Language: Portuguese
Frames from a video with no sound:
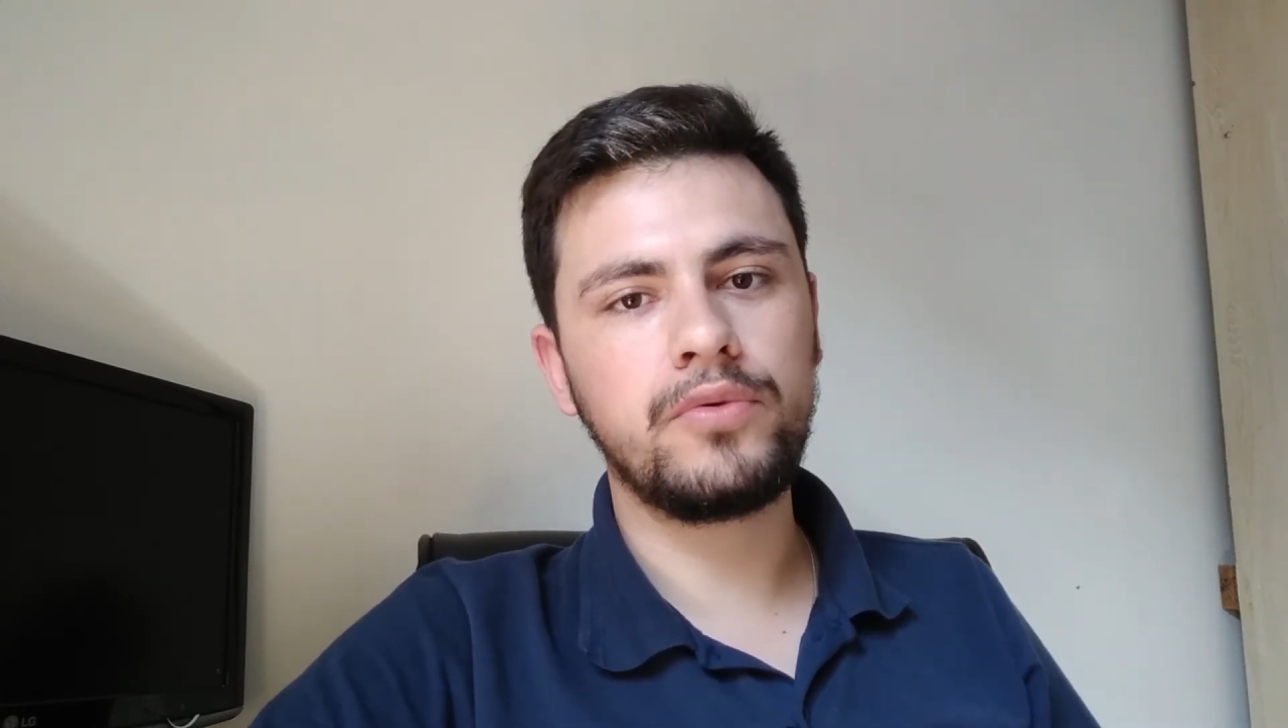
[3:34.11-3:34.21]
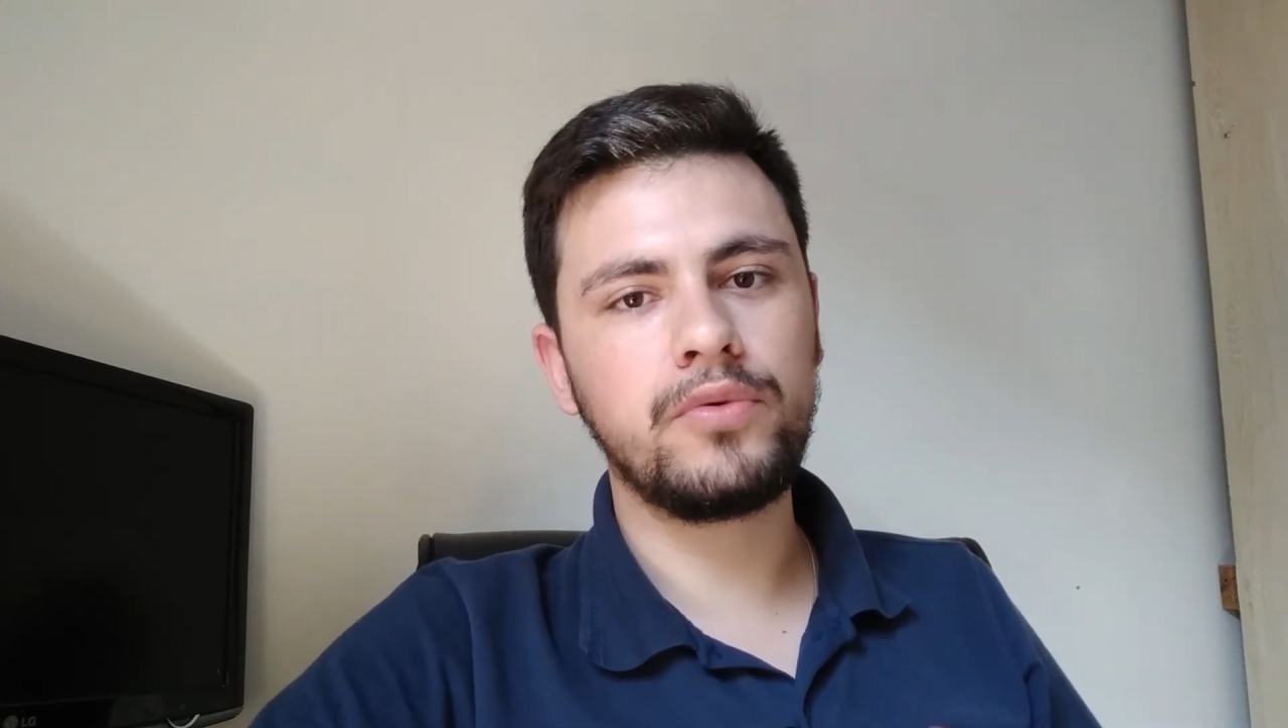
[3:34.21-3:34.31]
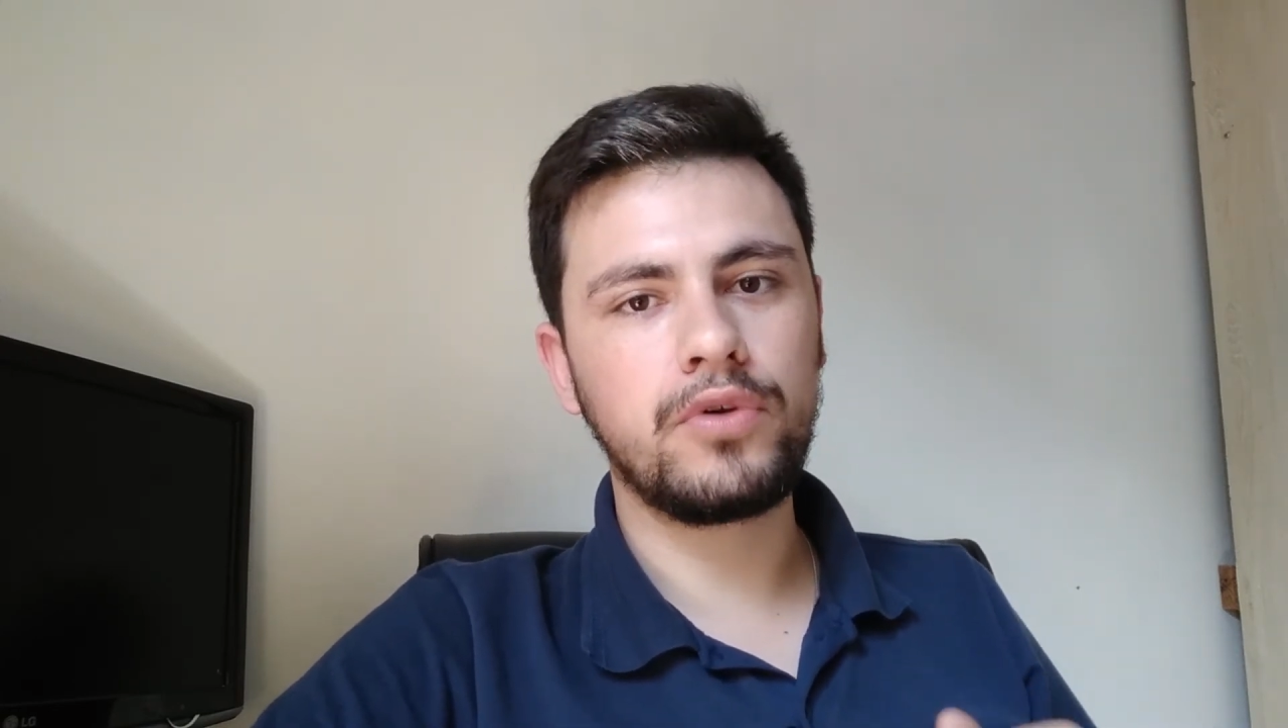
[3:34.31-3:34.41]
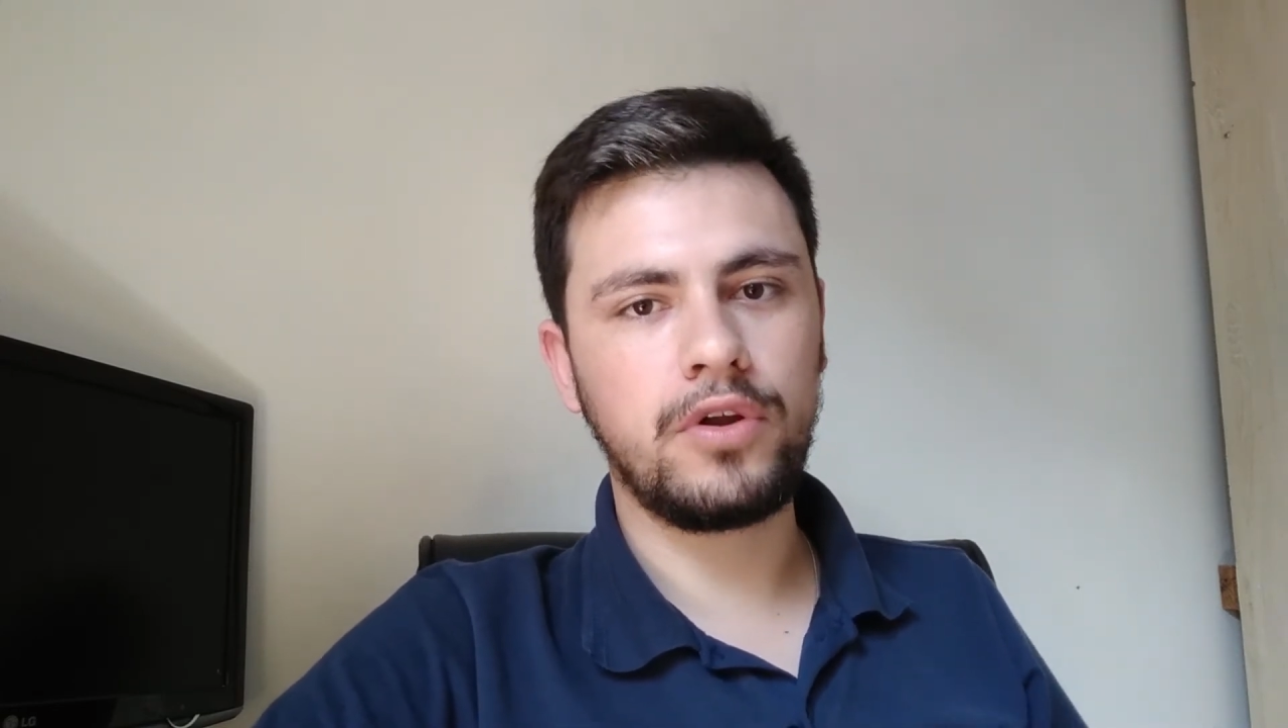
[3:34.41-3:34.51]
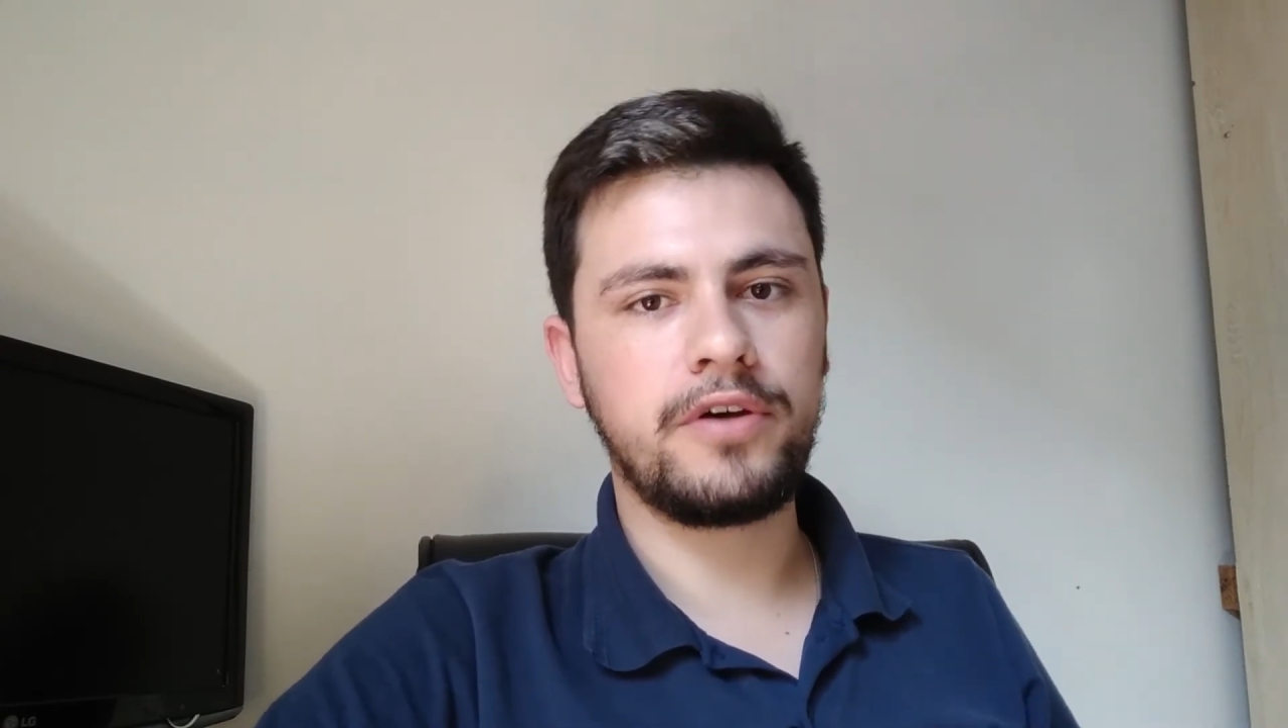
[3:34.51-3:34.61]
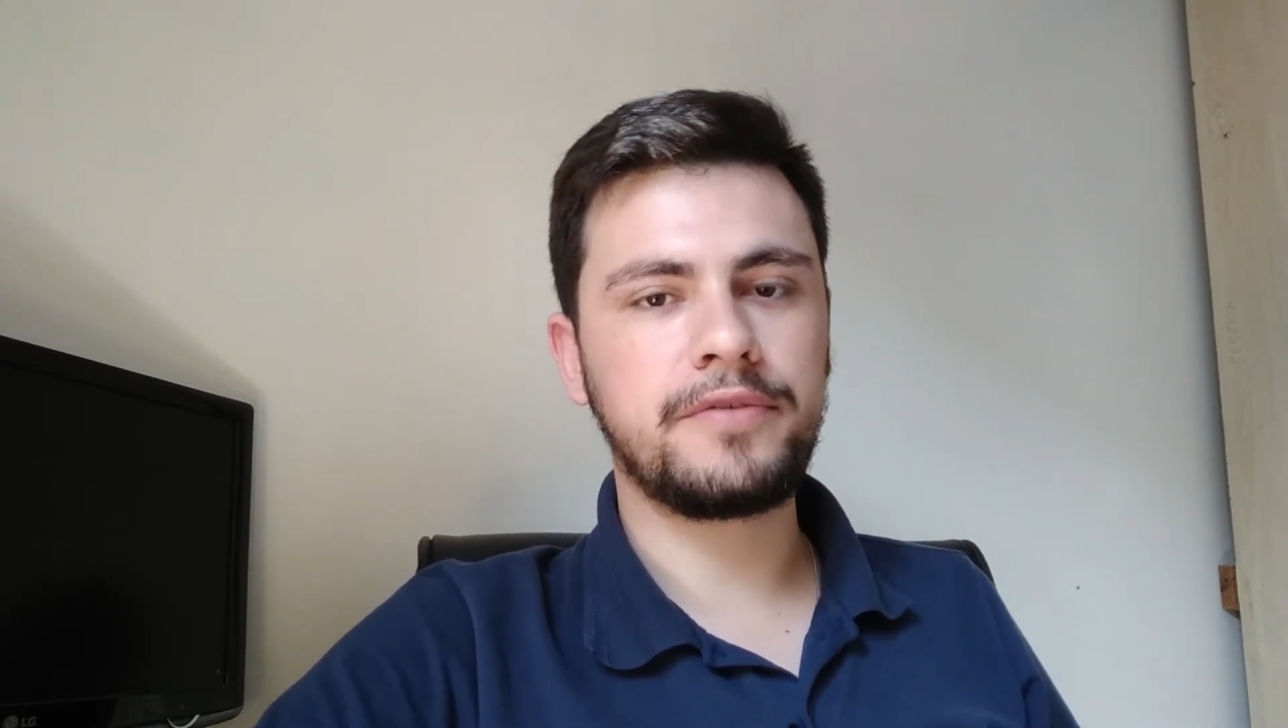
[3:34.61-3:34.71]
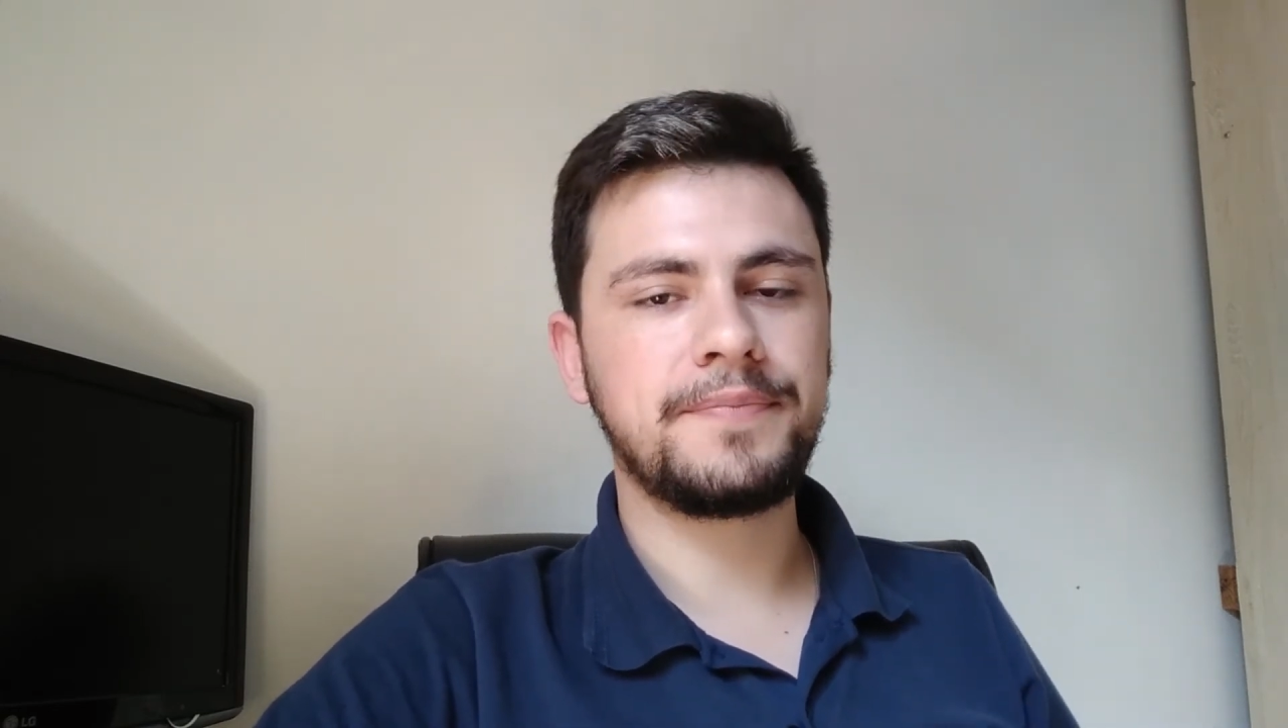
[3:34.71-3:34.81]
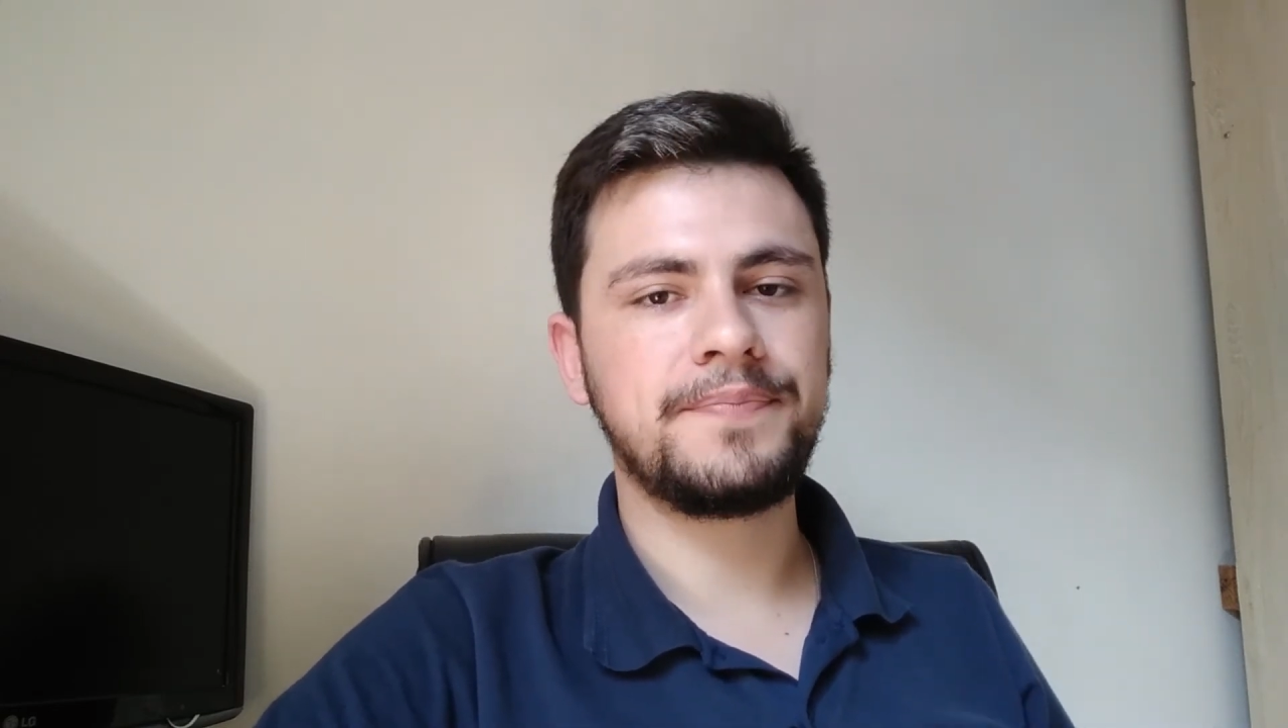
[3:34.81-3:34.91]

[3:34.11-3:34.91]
com cloro.